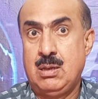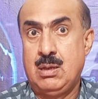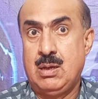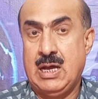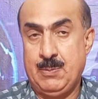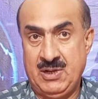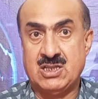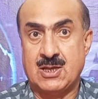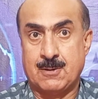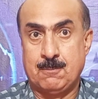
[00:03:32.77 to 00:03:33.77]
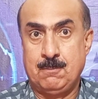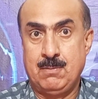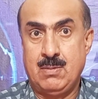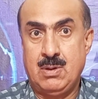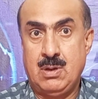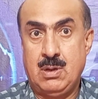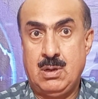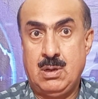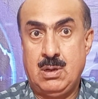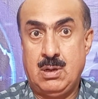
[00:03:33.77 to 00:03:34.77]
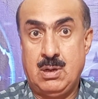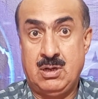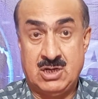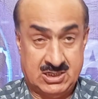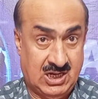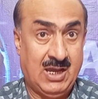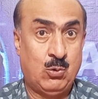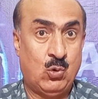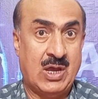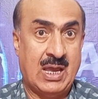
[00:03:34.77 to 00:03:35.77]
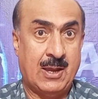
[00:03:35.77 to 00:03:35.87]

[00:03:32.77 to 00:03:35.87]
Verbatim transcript: अभी तक डटे हुए हैं